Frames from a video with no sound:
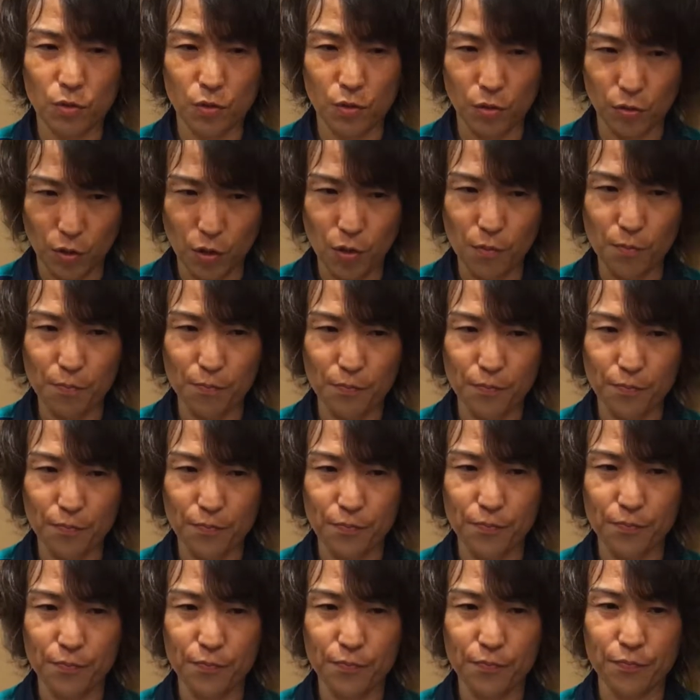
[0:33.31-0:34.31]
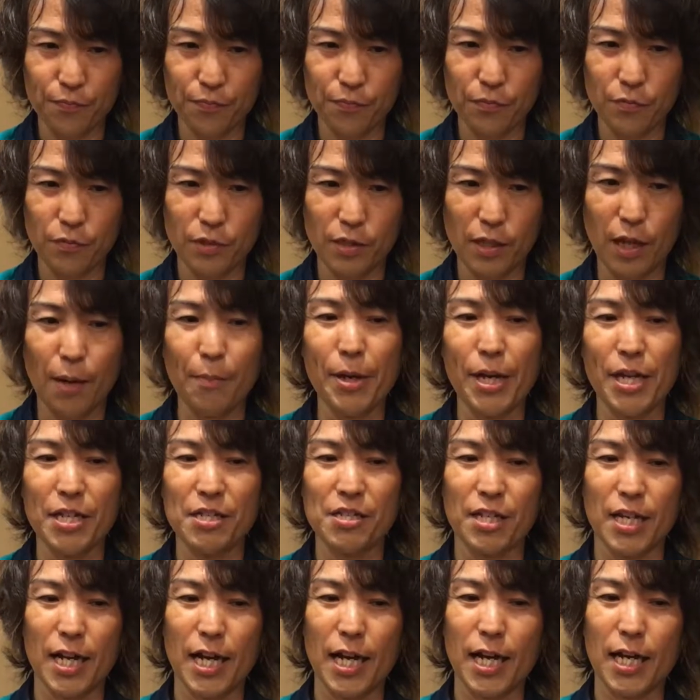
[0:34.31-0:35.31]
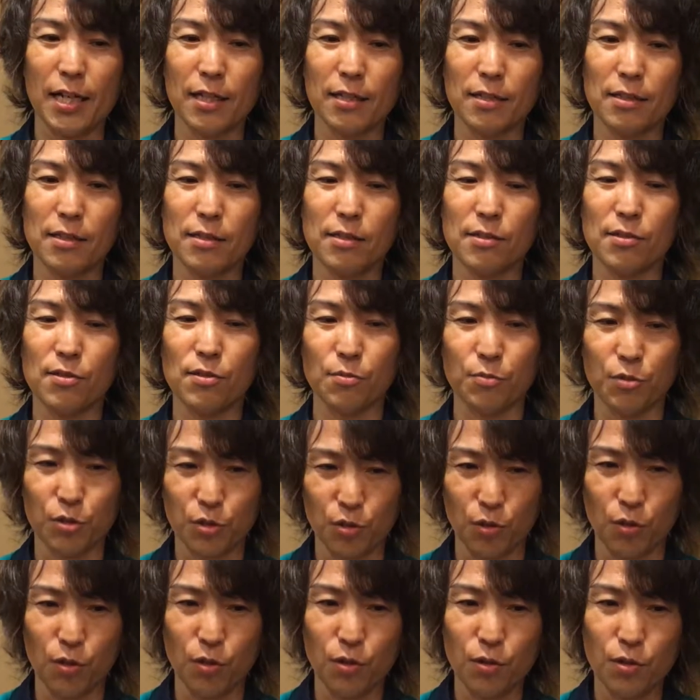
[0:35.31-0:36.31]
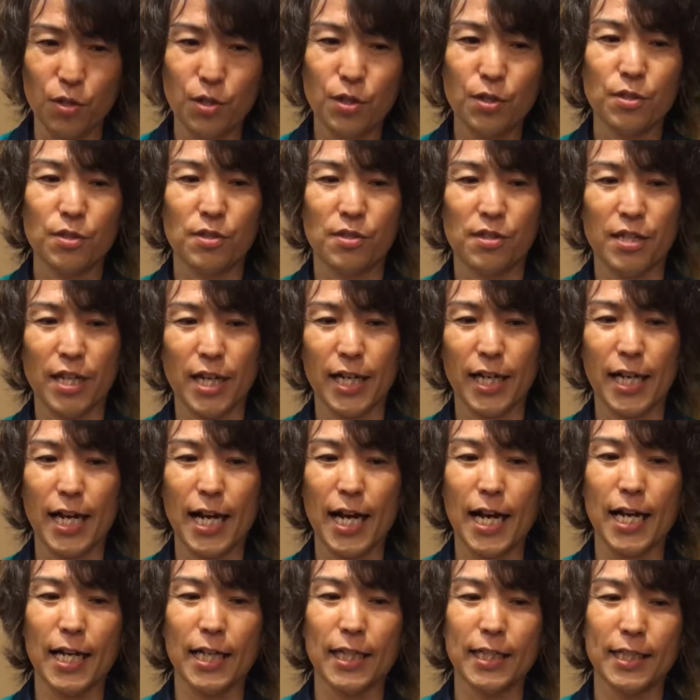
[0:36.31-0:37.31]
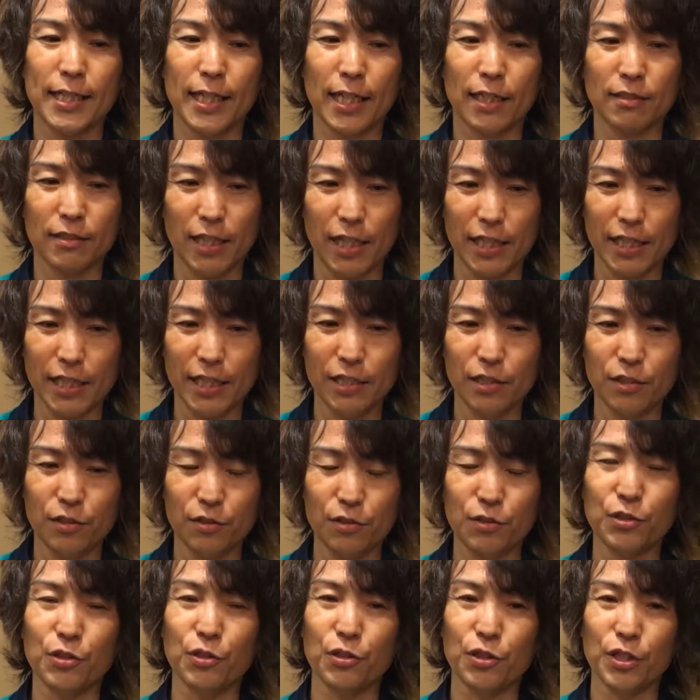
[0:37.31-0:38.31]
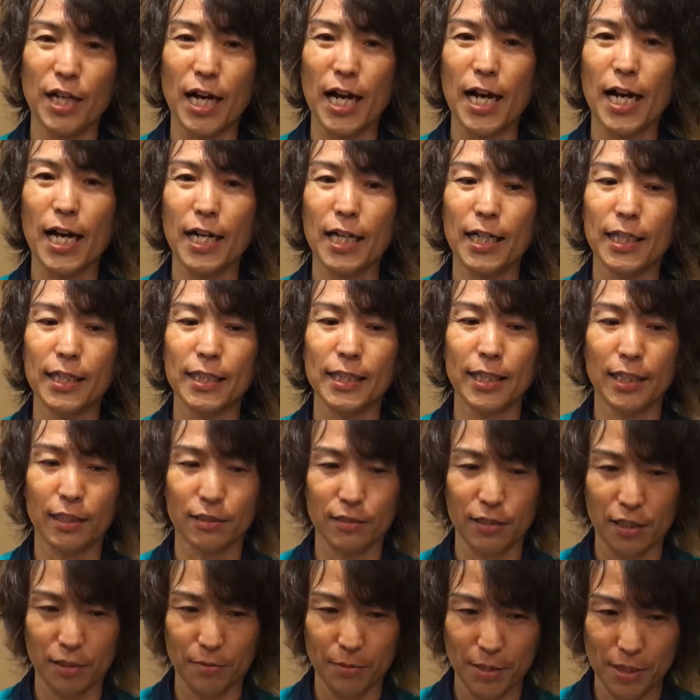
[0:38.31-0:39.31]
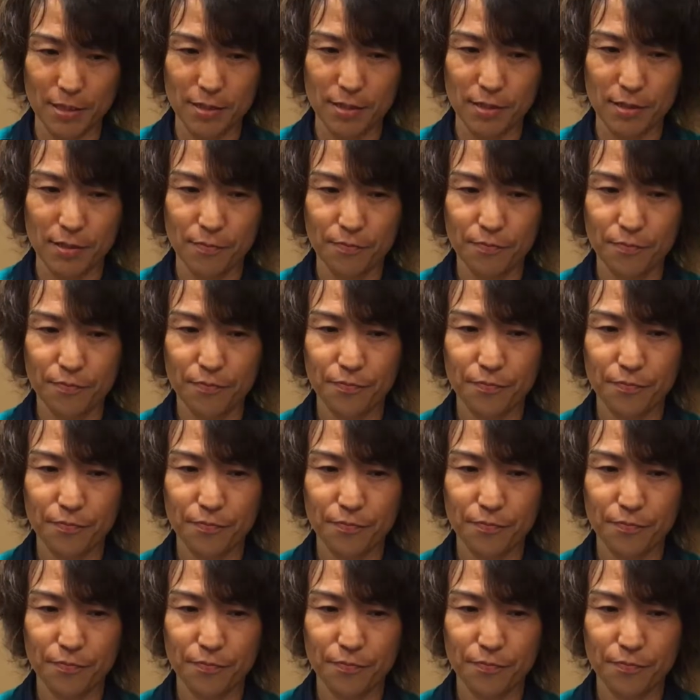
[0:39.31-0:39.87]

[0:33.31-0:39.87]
このダメージが進むとツヤがなくなり潤いがなくなります